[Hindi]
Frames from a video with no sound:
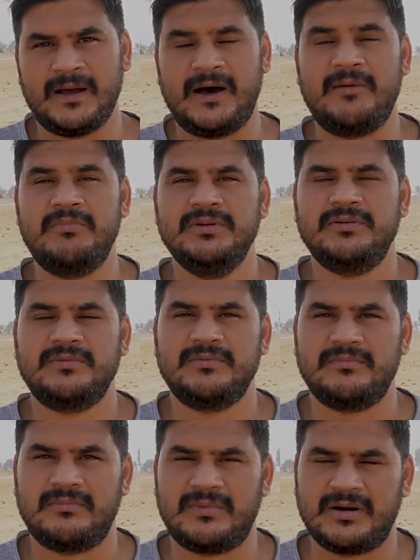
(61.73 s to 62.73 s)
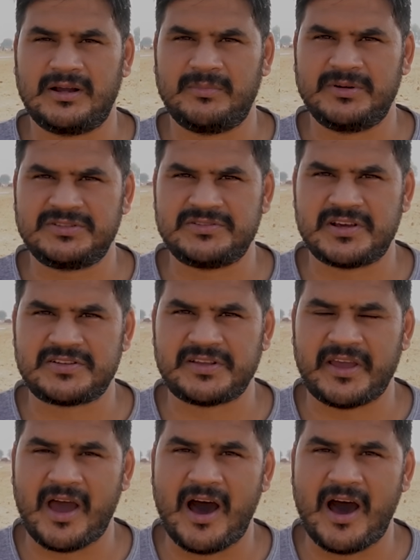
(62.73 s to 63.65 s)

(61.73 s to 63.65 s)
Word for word: हम मगरमच्छ जैसे